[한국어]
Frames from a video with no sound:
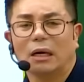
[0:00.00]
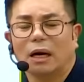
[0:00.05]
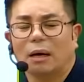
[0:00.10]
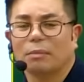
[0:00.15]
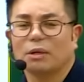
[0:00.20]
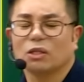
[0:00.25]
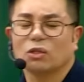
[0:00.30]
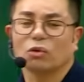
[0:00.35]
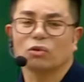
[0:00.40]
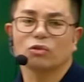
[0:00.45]

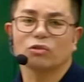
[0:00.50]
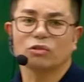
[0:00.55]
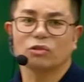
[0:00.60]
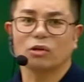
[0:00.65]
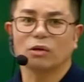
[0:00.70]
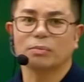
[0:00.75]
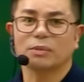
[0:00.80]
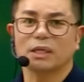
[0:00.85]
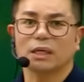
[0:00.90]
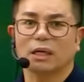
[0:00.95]
아마 정규
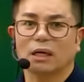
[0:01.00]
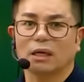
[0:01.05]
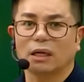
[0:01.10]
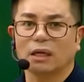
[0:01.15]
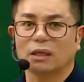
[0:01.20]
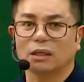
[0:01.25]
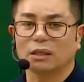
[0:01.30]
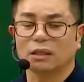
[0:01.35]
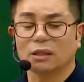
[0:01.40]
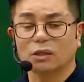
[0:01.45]
수업
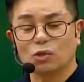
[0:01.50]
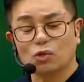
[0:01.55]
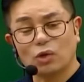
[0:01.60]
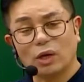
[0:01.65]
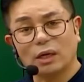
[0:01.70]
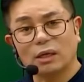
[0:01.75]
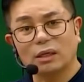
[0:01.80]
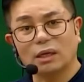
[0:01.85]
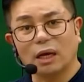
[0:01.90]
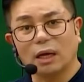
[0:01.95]
시간에는
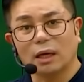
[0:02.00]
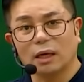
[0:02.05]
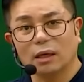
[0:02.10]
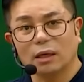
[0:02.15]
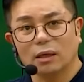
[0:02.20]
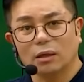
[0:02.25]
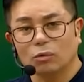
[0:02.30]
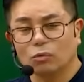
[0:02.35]
최근에